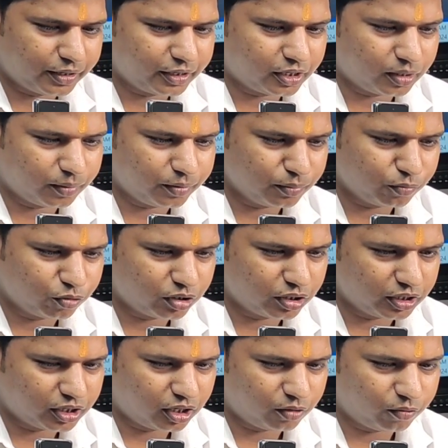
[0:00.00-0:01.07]
पे रिकवरी
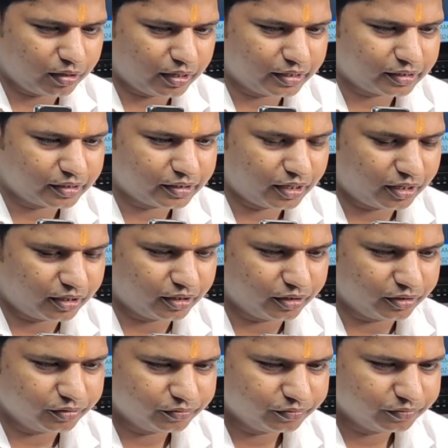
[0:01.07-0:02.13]
मोड लिखा हुआ आ गया है
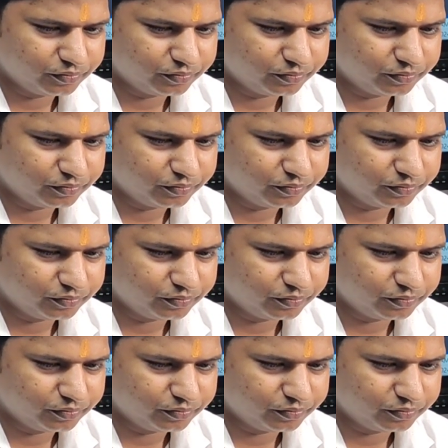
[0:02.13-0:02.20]
ना